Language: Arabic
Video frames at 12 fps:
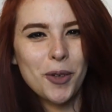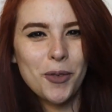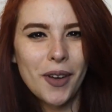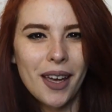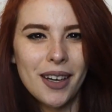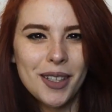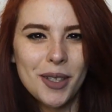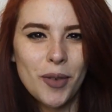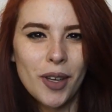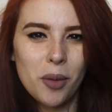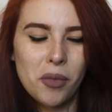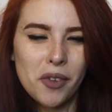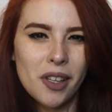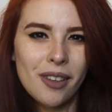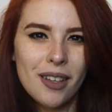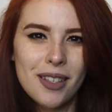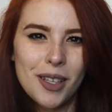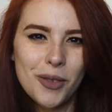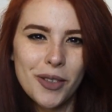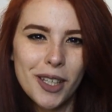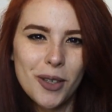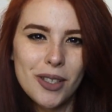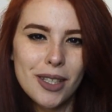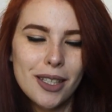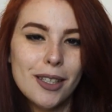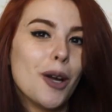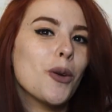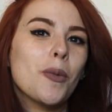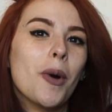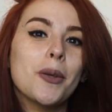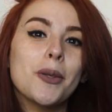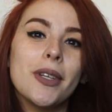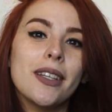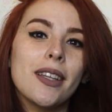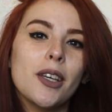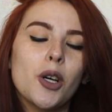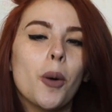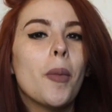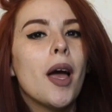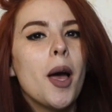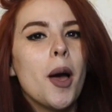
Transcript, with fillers: بكم في قناتي في غير بيوتي دازت فيديو جديده واليوم عاود وليت لكم